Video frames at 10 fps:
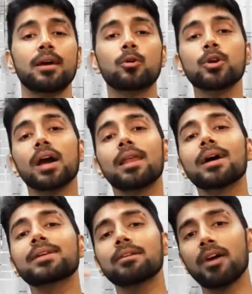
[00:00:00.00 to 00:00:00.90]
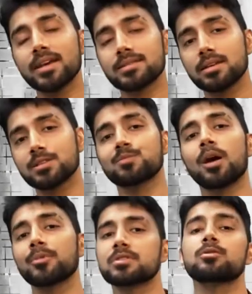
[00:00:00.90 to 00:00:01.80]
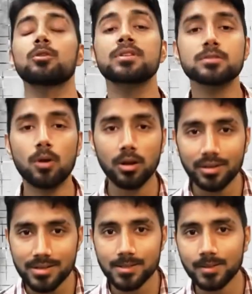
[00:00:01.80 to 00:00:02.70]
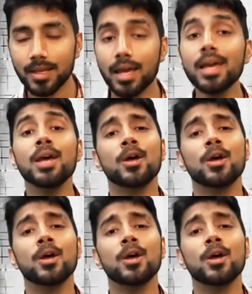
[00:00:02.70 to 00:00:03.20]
कोई अलग डिवाइस है जिसमें आप इसको इंस्टॉल कर सकते हैं